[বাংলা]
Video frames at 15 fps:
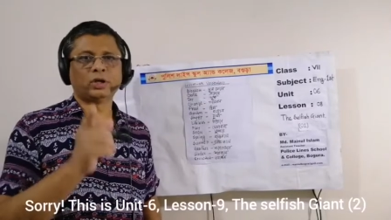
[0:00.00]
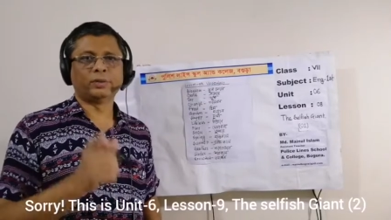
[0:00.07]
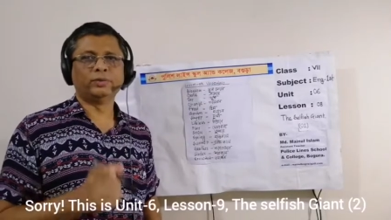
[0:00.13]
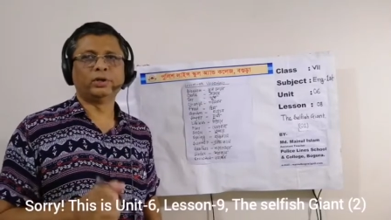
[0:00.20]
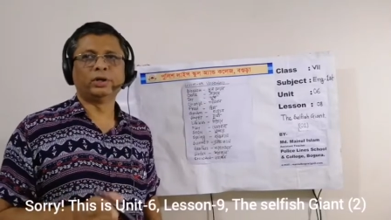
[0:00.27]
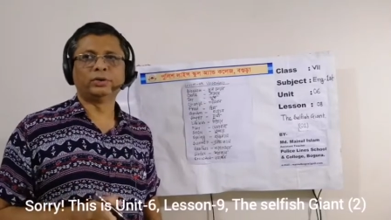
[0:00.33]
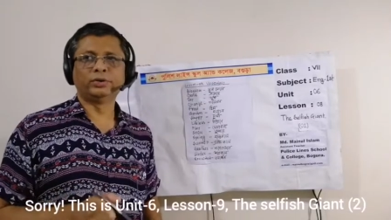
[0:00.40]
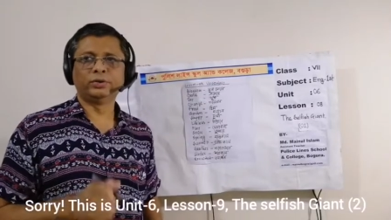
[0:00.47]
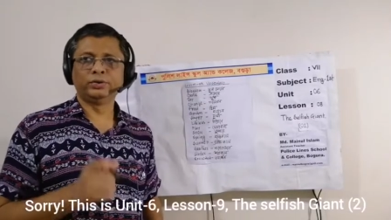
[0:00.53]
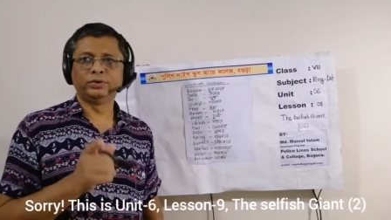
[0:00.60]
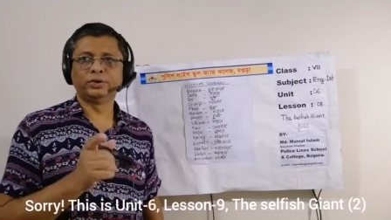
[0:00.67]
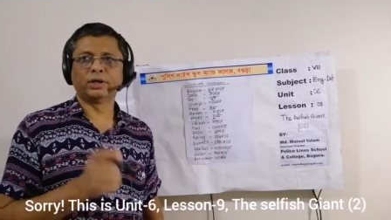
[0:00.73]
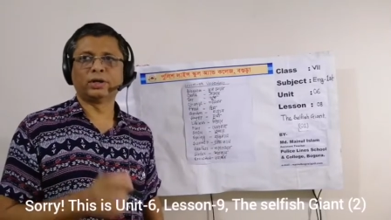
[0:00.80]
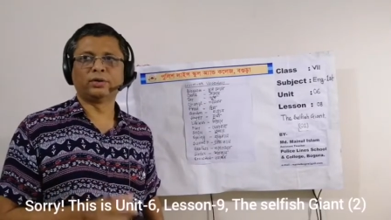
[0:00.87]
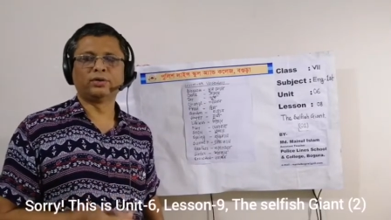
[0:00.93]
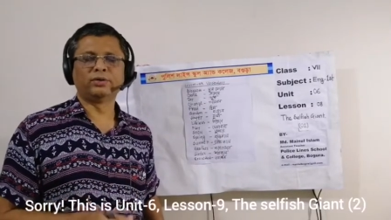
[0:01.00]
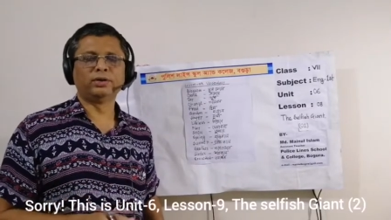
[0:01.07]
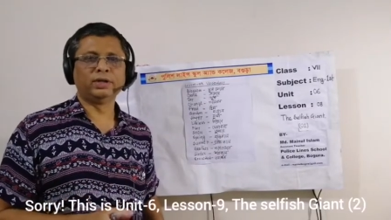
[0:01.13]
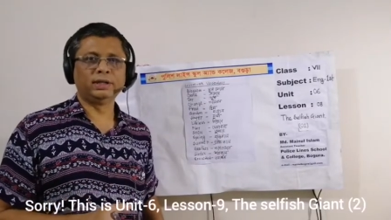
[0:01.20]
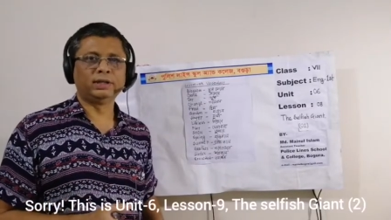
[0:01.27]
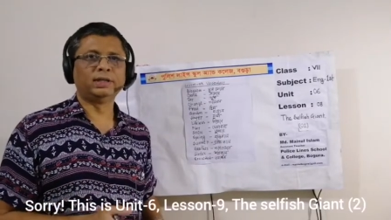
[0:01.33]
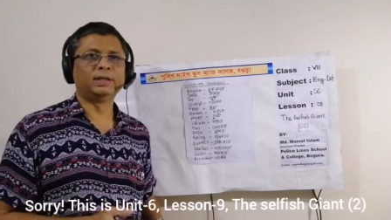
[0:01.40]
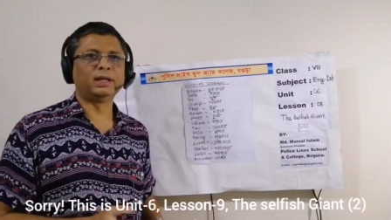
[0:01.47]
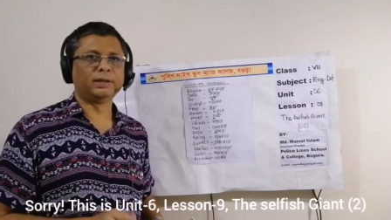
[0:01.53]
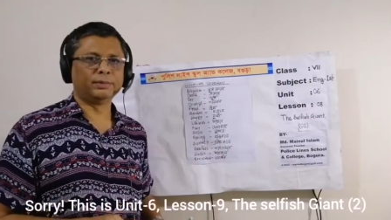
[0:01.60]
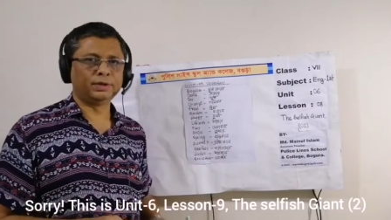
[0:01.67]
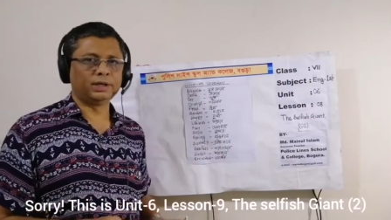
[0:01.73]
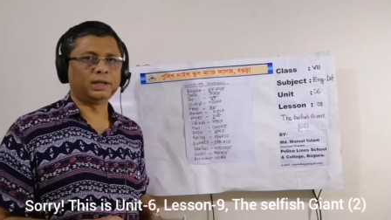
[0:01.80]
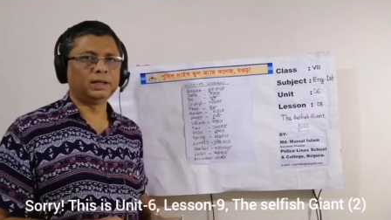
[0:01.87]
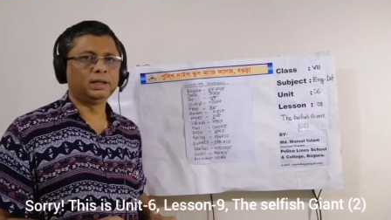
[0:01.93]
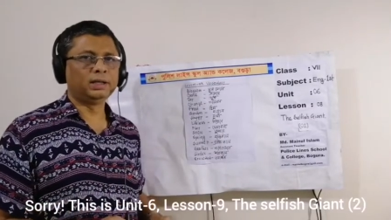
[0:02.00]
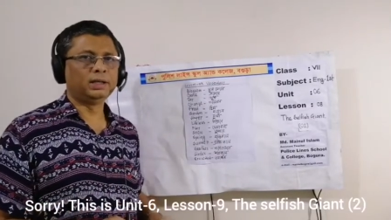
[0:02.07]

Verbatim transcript: শব্দ অর্থ উচ্চারণ ইত্যাদি আমাদের